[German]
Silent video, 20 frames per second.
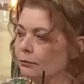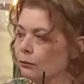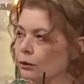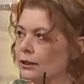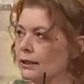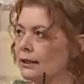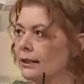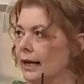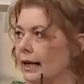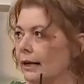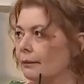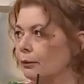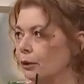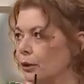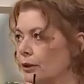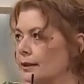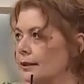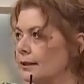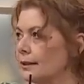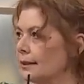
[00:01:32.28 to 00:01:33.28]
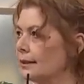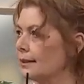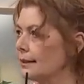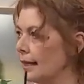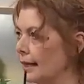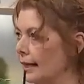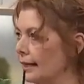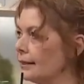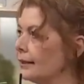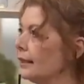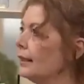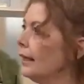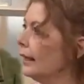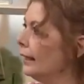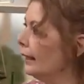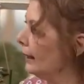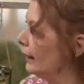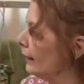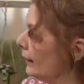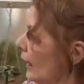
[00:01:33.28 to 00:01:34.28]
ich muss innerhalb kürzester Zeit
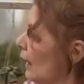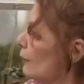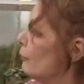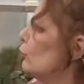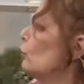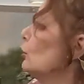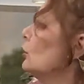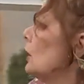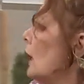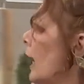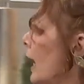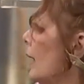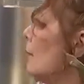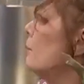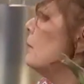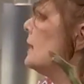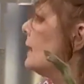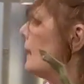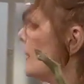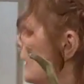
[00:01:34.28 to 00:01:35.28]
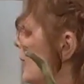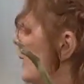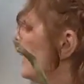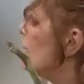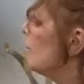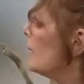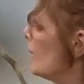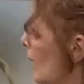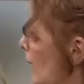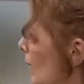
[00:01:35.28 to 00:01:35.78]
innerhalb von drei mhm. bis zehn mhm.